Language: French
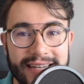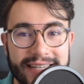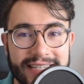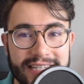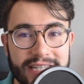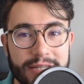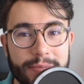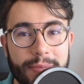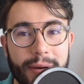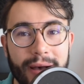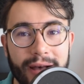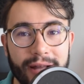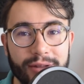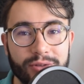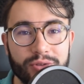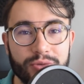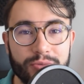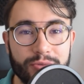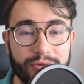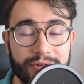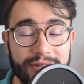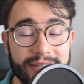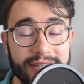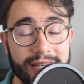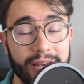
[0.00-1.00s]
n'hésite pas à tout
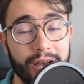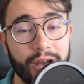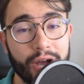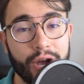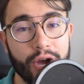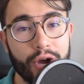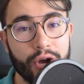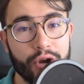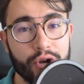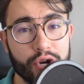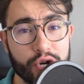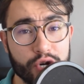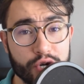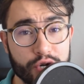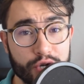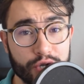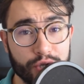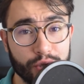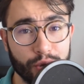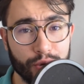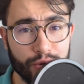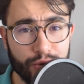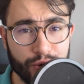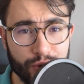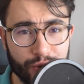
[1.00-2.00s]
me dire
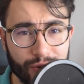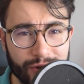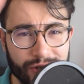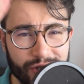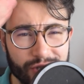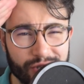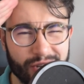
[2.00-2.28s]
juste en dessous.